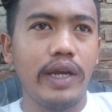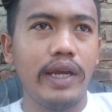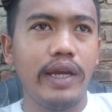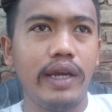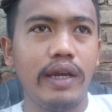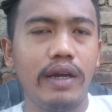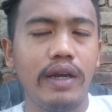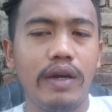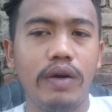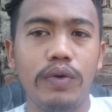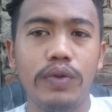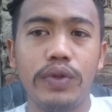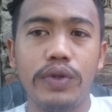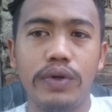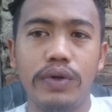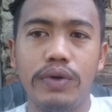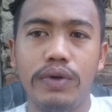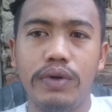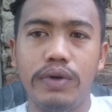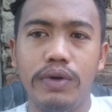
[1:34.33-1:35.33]
oke
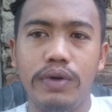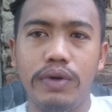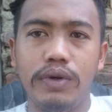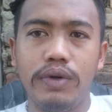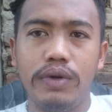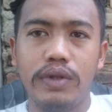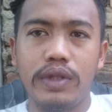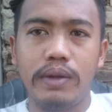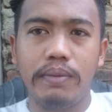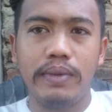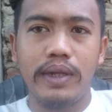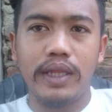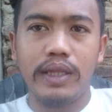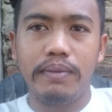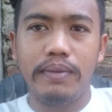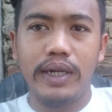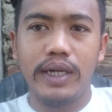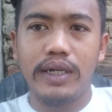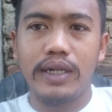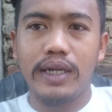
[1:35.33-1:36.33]
untuk
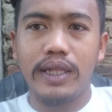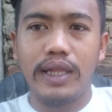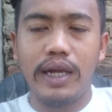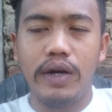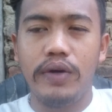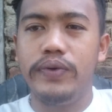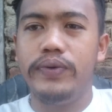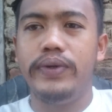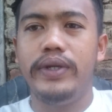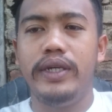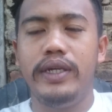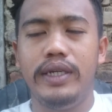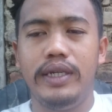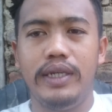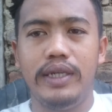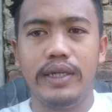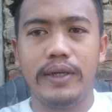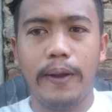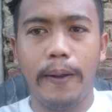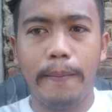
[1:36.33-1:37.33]
teman-teman ketahui
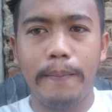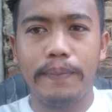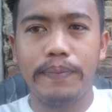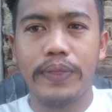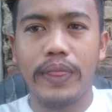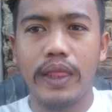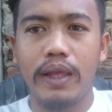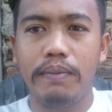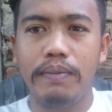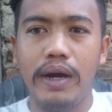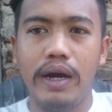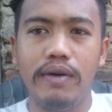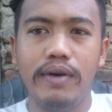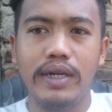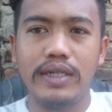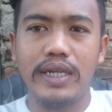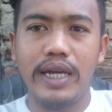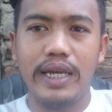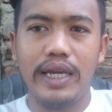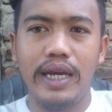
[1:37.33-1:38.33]

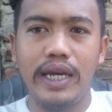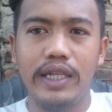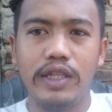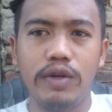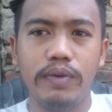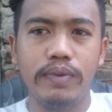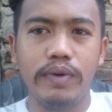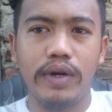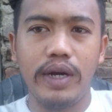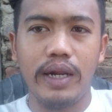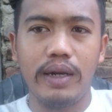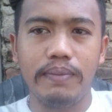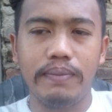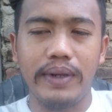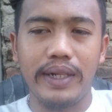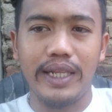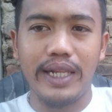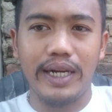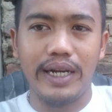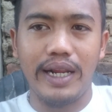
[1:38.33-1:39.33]
bahwa saya itu bukan
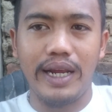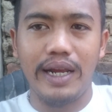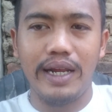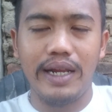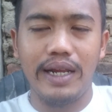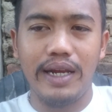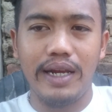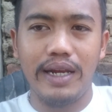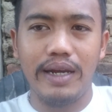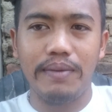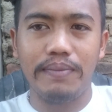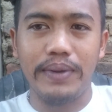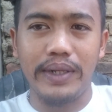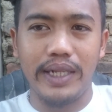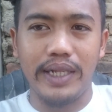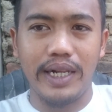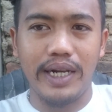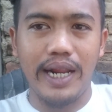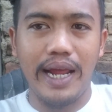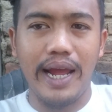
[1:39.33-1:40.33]
peternak
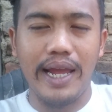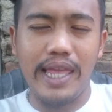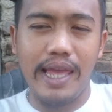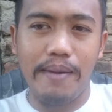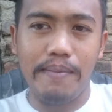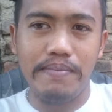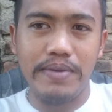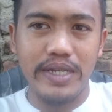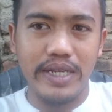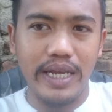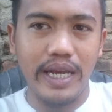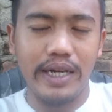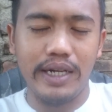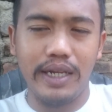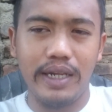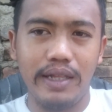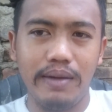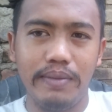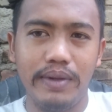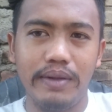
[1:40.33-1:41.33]
peternak ayam besar
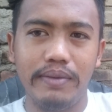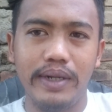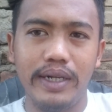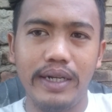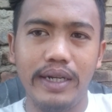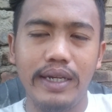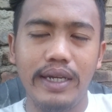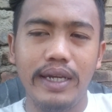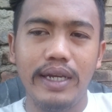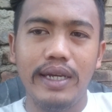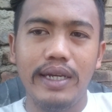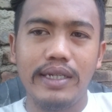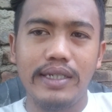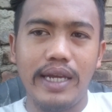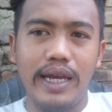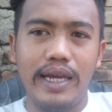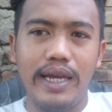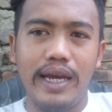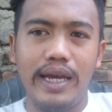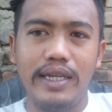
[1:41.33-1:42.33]
ya teman-teman
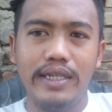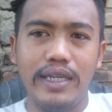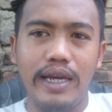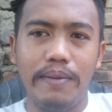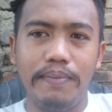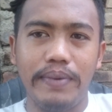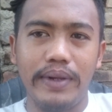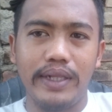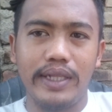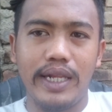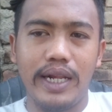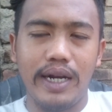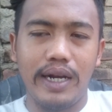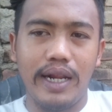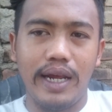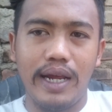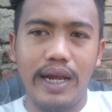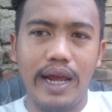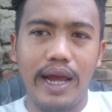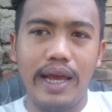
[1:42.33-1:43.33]
saya hanya
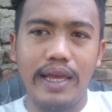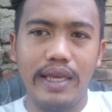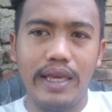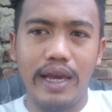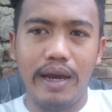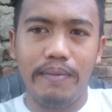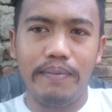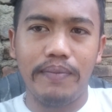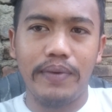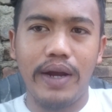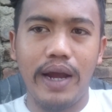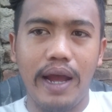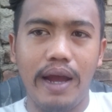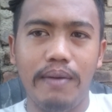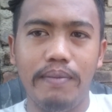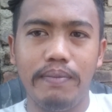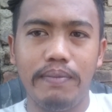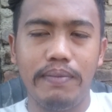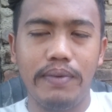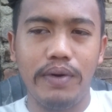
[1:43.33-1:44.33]
peternak ayam
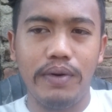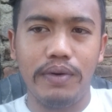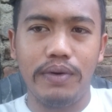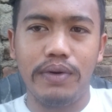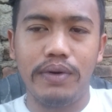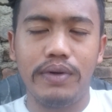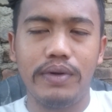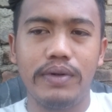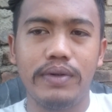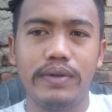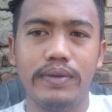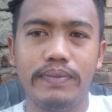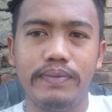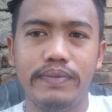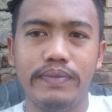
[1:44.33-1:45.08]
kampung